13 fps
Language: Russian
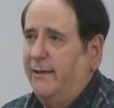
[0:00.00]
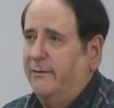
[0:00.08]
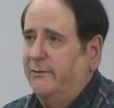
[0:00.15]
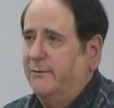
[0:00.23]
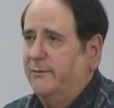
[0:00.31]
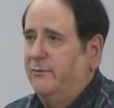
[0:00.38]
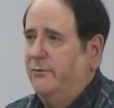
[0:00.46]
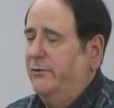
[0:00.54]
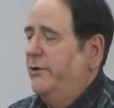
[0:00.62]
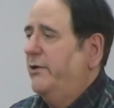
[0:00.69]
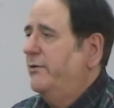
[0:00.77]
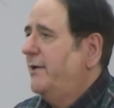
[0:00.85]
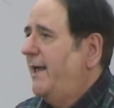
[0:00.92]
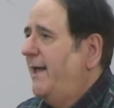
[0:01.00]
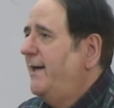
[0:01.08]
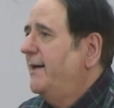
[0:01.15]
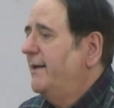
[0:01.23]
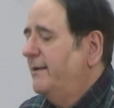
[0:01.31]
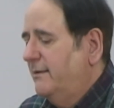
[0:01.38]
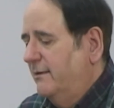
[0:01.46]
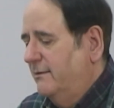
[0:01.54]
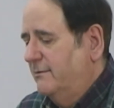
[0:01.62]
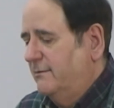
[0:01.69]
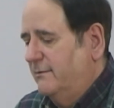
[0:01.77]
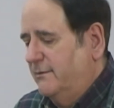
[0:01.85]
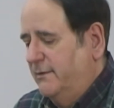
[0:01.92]
иметь множество
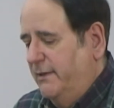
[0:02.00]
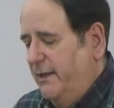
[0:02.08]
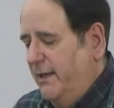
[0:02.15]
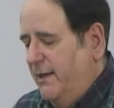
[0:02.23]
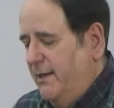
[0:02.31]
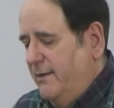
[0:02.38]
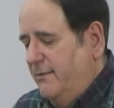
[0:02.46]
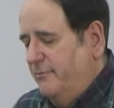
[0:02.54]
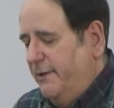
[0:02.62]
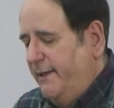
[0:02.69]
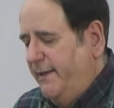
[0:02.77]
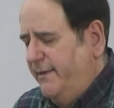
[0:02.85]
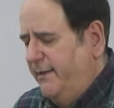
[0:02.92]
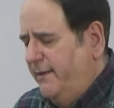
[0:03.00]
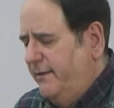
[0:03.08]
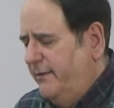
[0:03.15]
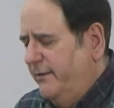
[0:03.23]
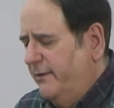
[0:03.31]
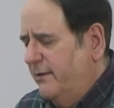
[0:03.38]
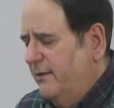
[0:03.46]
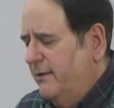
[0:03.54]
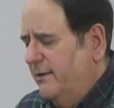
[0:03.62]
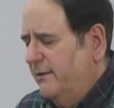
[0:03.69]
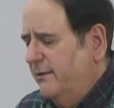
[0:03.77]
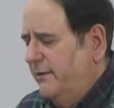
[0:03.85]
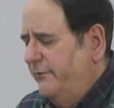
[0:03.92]
служителей вашей церкви, или вам
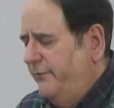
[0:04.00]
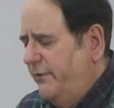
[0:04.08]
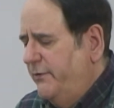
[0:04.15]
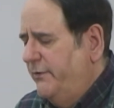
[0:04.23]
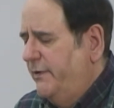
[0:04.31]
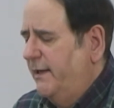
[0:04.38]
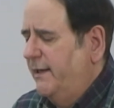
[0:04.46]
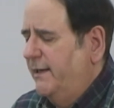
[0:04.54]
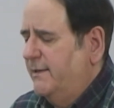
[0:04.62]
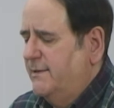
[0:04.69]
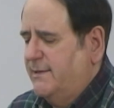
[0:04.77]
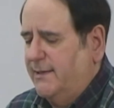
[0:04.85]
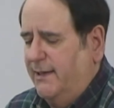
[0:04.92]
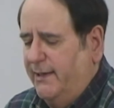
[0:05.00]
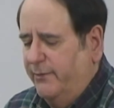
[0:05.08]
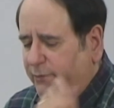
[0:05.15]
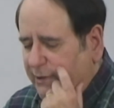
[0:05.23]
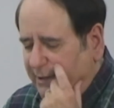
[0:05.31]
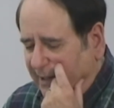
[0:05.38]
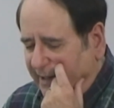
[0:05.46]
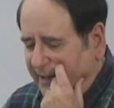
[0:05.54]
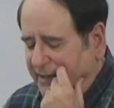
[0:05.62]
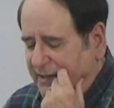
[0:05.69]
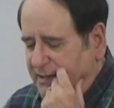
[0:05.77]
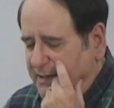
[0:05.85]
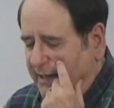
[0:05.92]
нельзя иметь множество
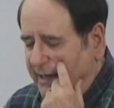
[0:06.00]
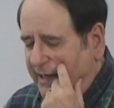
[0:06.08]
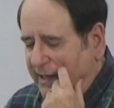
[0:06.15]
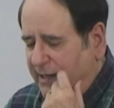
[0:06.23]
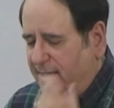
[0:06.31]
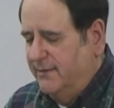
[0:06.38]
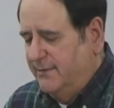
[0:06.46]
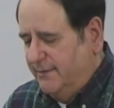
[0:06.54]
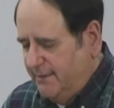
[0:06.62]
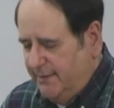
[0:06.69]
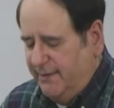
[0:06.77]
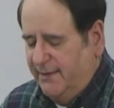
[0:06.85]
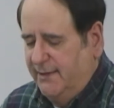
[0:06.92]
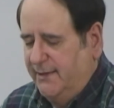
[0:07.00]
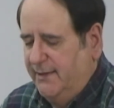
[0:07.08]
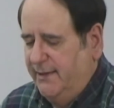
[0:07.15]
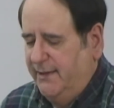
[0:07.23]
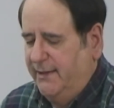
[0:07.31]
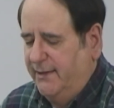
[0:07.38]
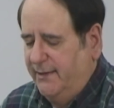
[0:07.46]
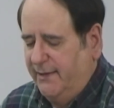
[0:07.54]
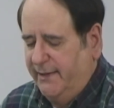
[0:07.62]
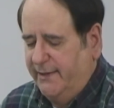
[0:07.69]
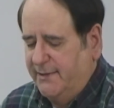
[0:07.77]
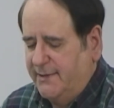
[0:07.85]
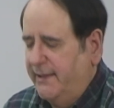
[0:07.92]
служителей вашей церкви.
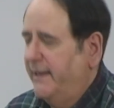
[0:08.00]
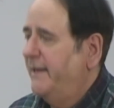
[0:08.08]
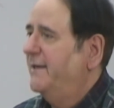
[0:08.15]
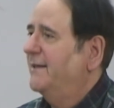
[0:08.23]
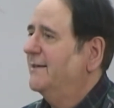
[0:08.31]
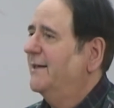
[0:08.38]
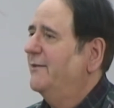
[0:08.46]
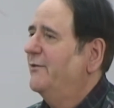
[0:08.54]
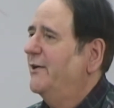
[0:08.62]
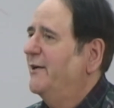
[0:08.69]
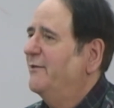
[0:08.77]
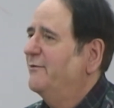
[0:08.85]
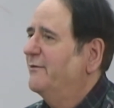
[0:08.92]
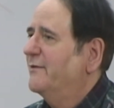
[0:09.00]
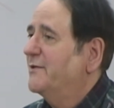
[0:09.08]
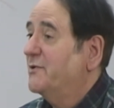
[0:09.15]
Но, тем не менее,